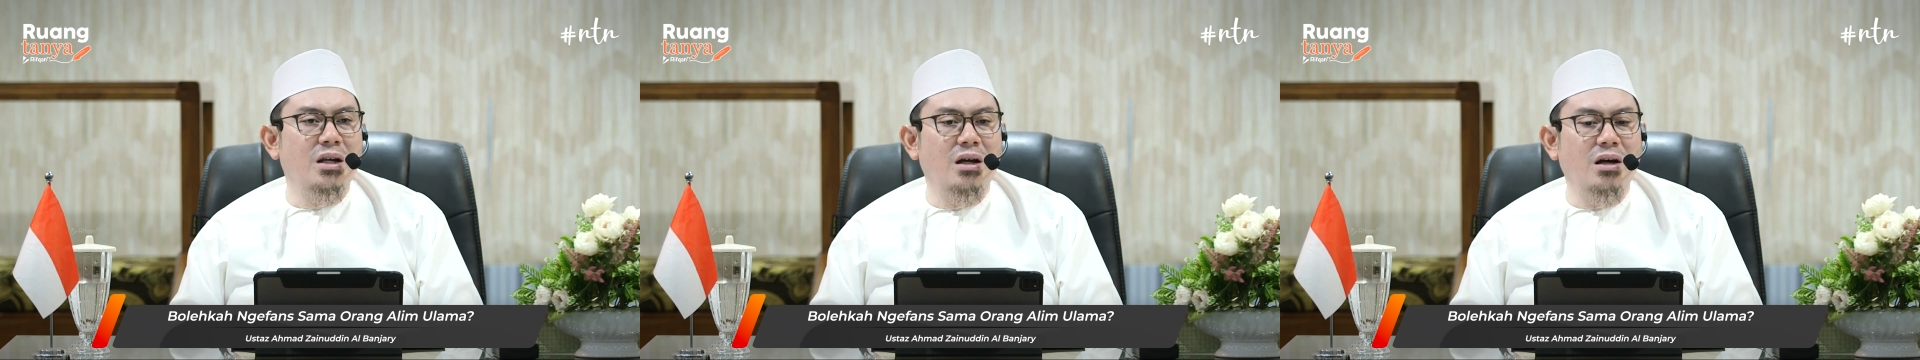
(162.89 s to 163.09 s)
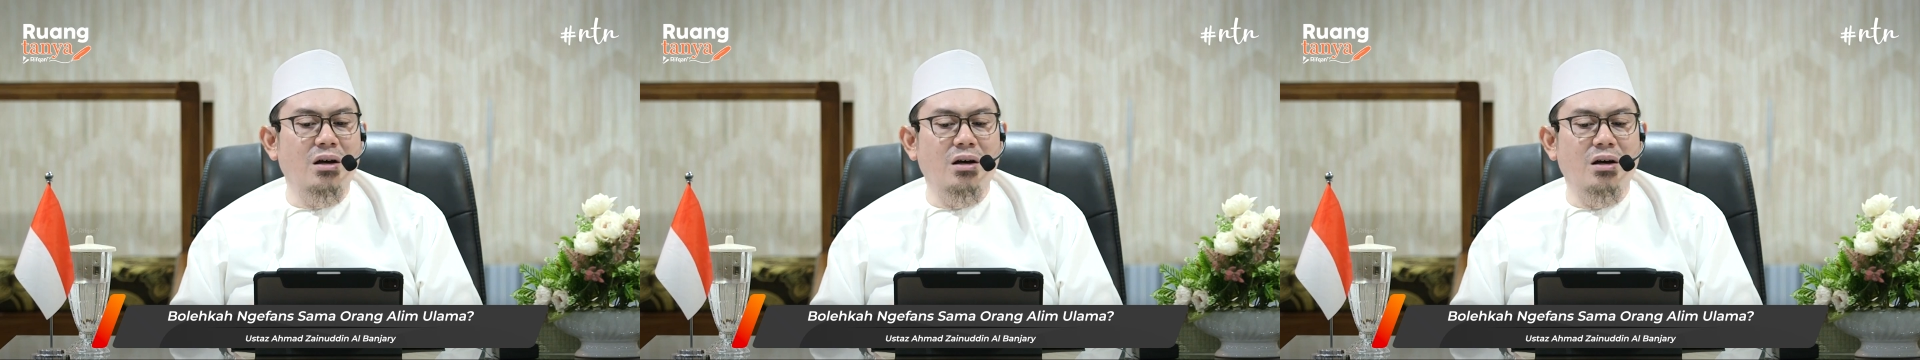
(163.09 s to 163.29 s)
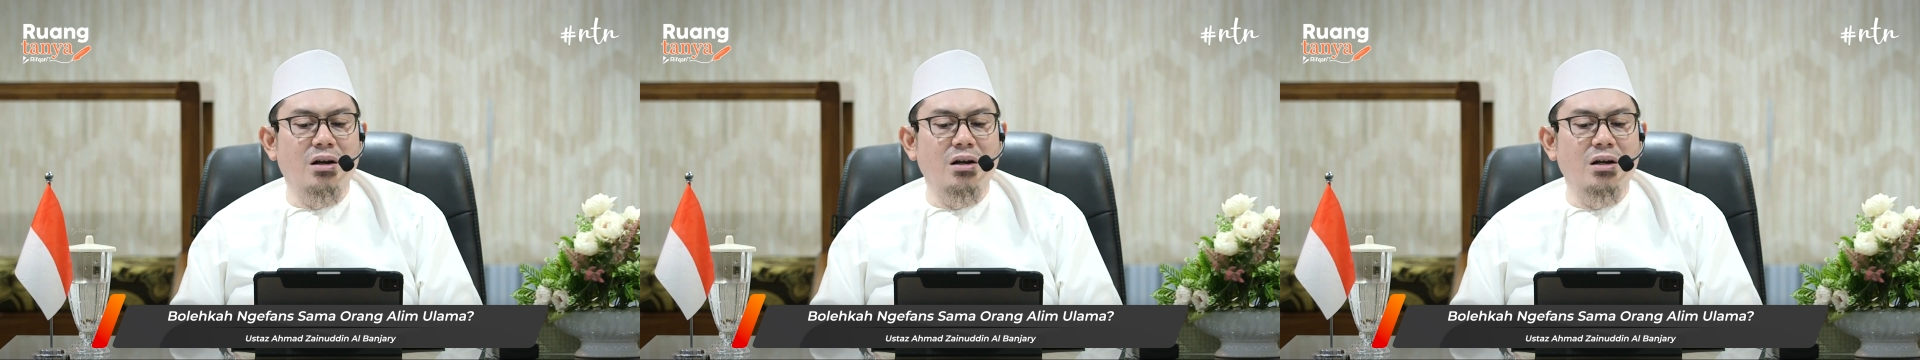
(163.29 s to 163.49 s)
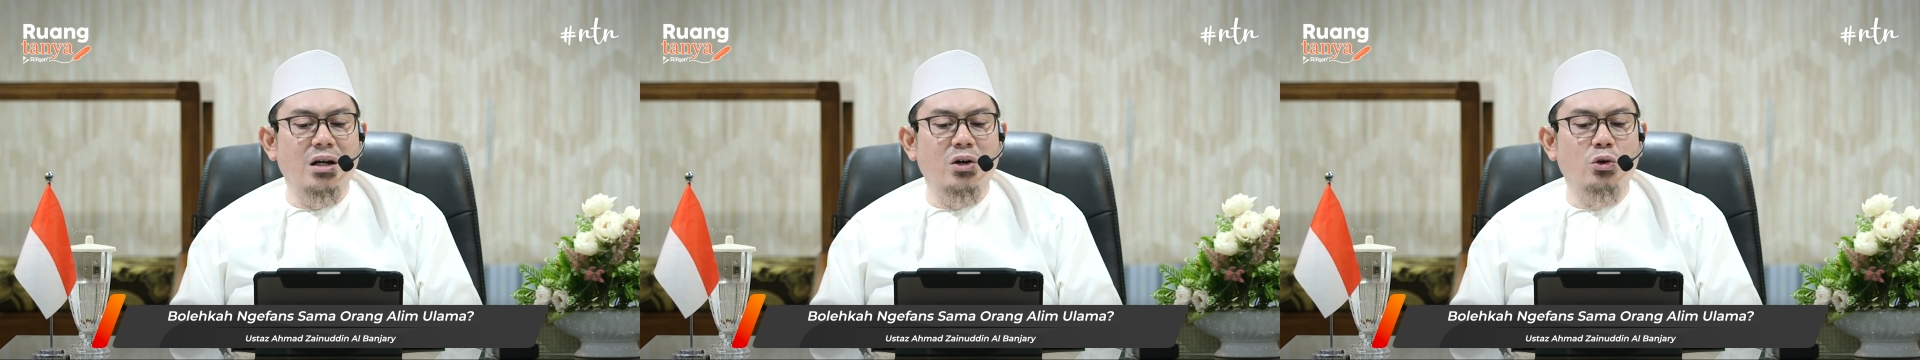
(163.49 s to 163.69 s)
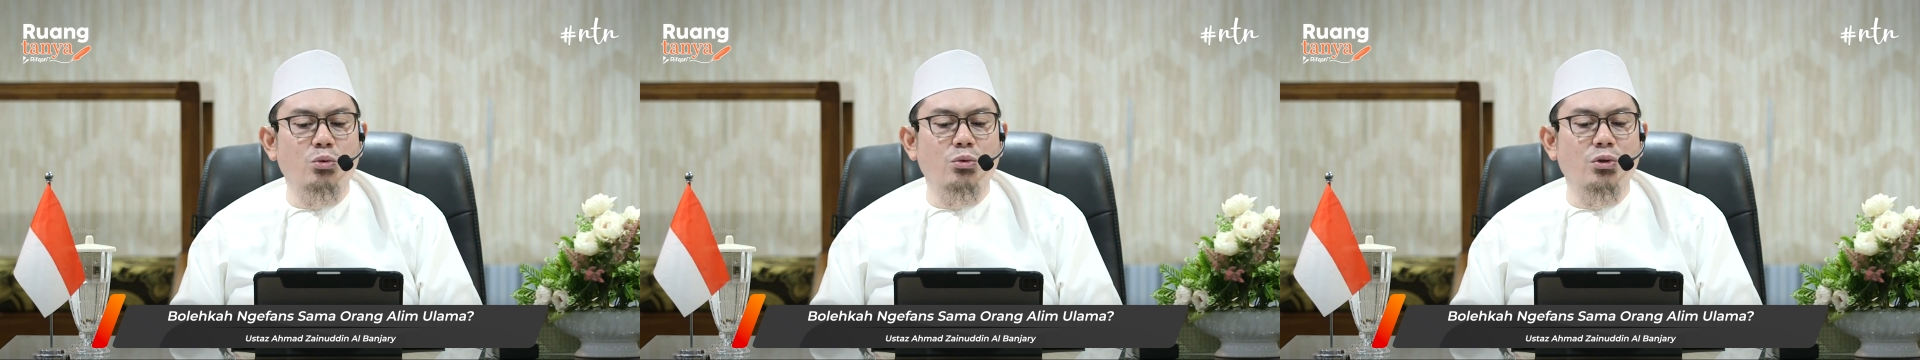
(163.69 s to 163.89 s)

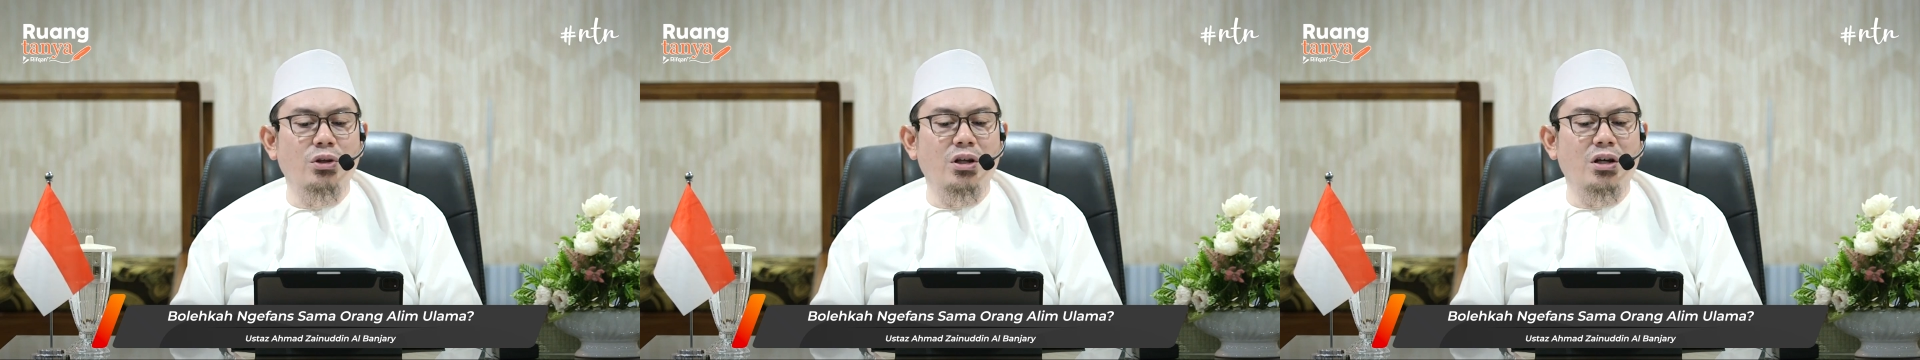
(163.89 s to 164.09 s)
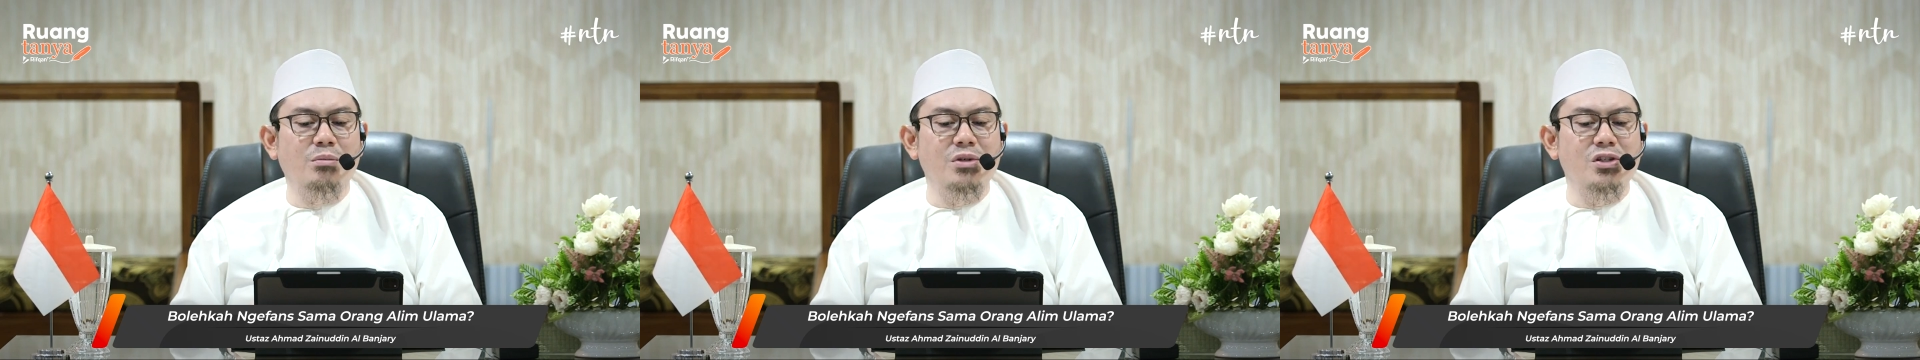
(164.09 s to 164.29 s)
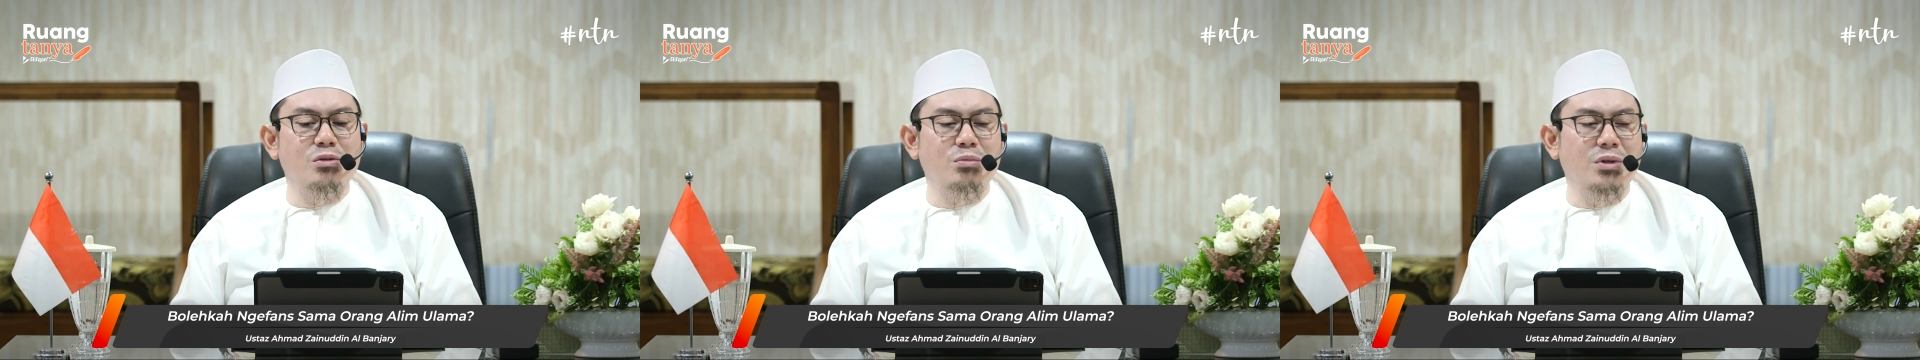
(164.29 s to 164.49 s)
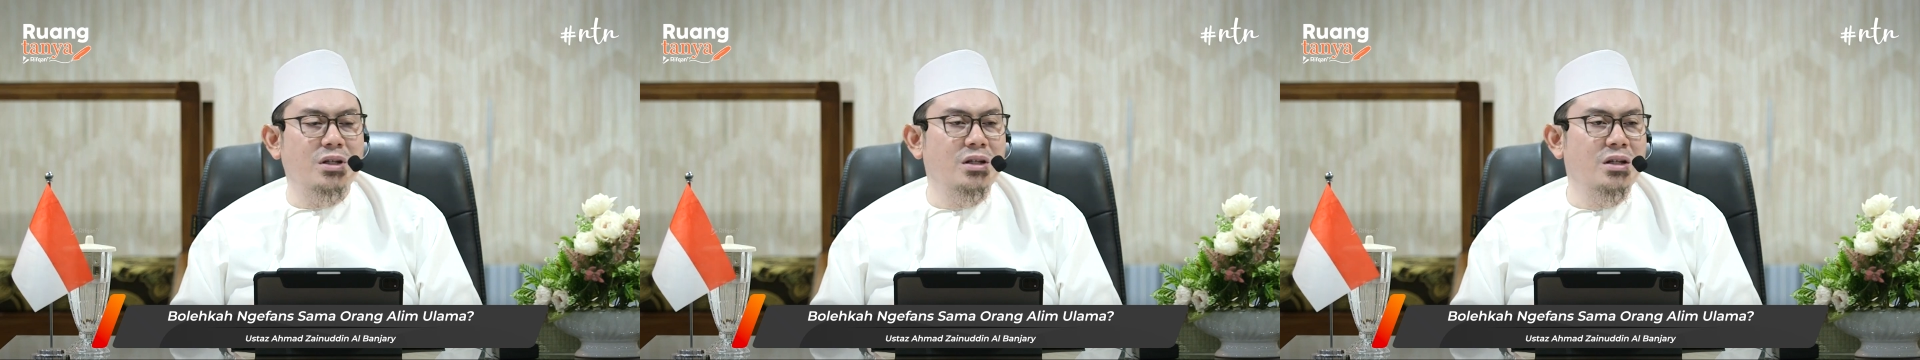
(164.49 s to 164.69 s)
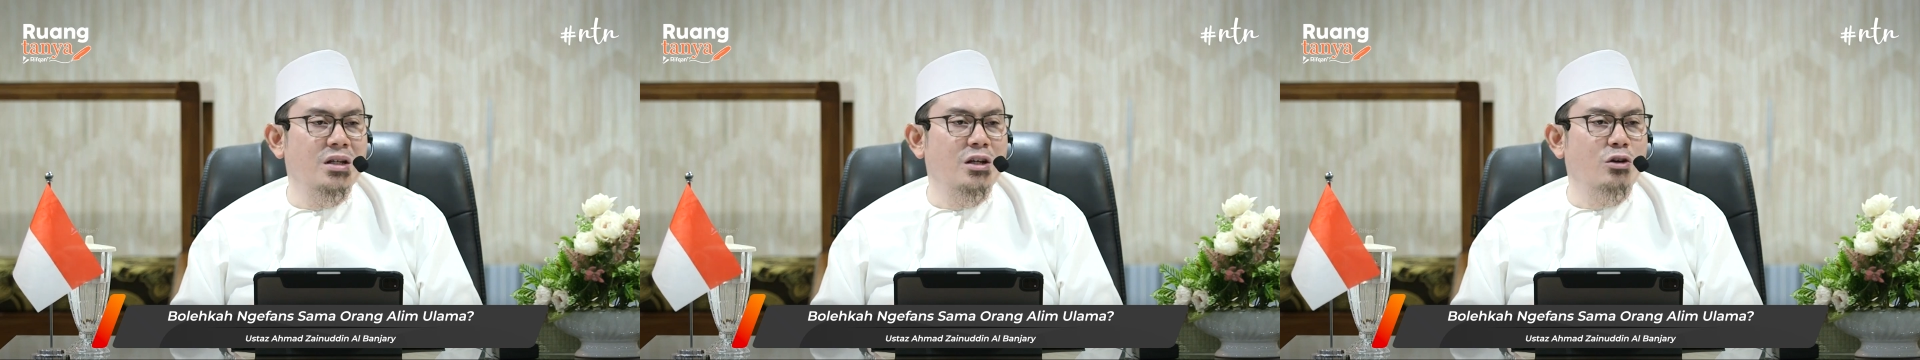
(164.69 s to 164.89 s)
laqaranahumullah bismih